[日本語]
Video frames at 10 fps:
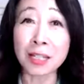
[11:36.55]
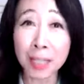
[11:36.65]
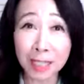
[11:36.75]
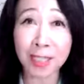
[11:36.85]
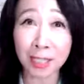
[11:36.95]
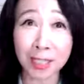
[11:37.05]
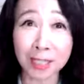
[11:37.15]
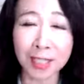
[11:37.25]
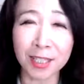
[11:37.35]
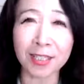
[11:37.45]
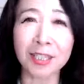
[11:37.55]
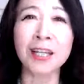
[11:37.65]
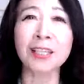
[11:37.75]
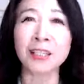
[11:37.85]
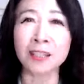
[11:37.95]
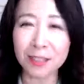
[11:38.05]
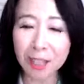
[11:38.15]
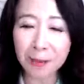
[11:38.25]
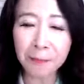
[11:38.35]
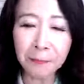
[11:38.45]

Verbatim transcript: 嫌で嫌で仕方なかったんですね。